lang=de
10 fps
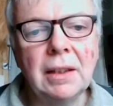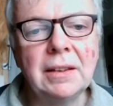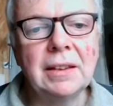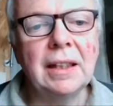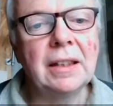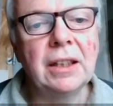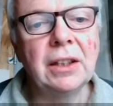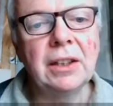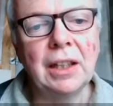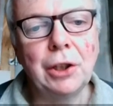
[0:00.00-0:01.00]
ist eine
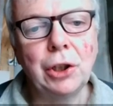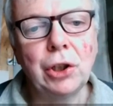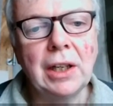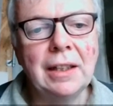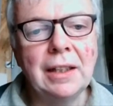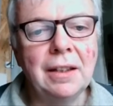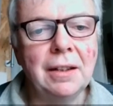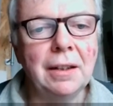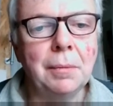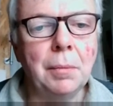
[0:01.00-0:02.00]
Kirche
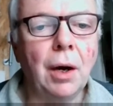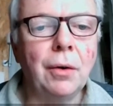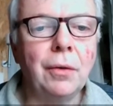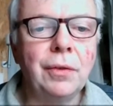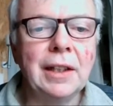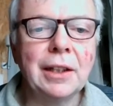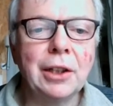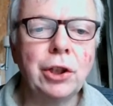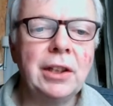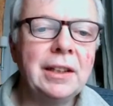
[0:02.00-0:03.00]
entstanden im Laufe der
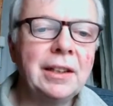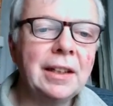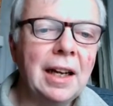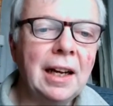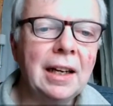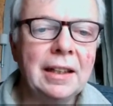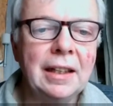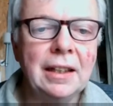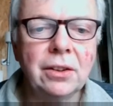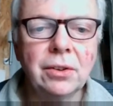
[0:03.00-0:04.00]
Geschichte nach
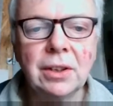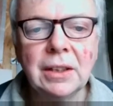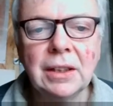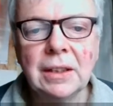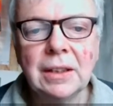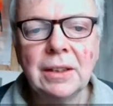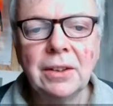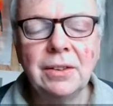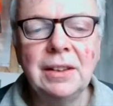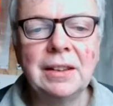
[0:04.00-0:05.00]
Jesus
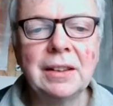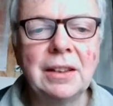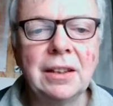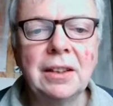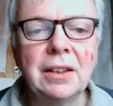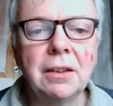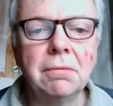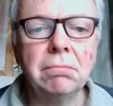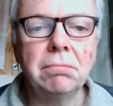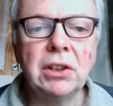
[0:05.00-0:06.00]
und diese
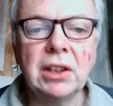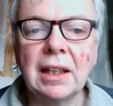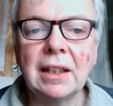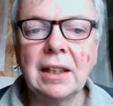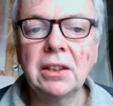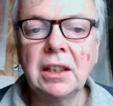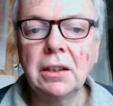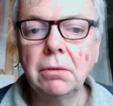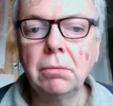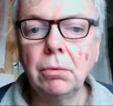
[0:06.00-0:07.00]
Kirche ist
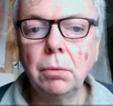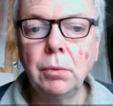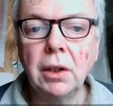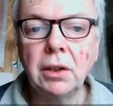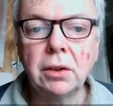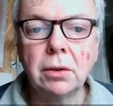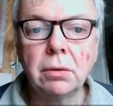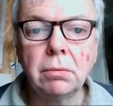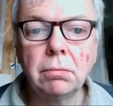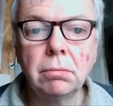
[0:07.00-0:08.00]
angetreten, um
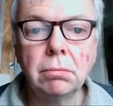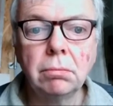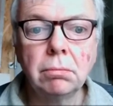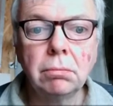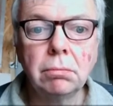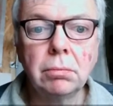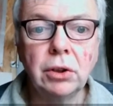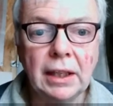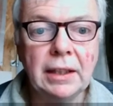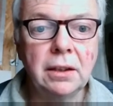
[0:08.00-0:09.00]
das
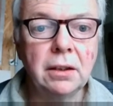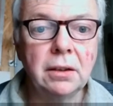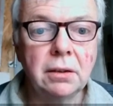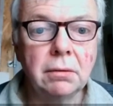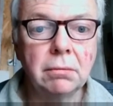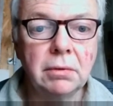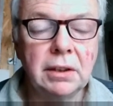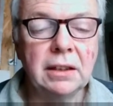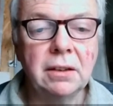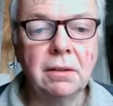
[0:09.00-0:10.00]
Gedächtnis
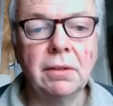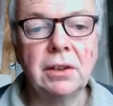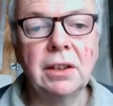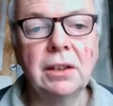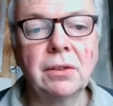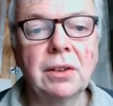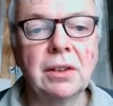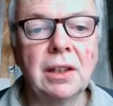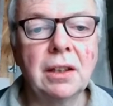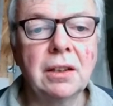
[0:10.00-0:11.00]
dessen, was Jesus
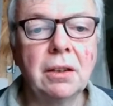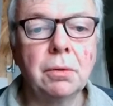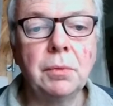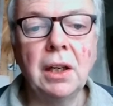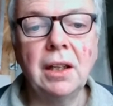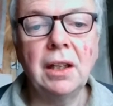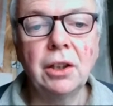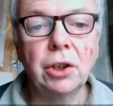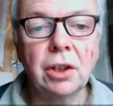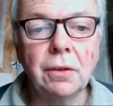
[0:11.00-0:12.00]
gesagt hat, um die
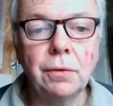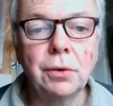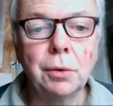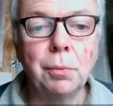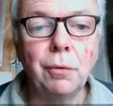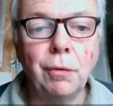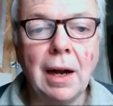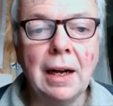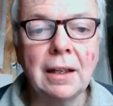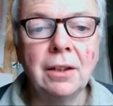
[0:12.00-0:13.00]
Heilige Schrift zu
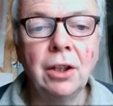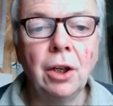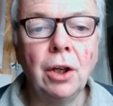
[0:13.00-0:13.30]
bewahren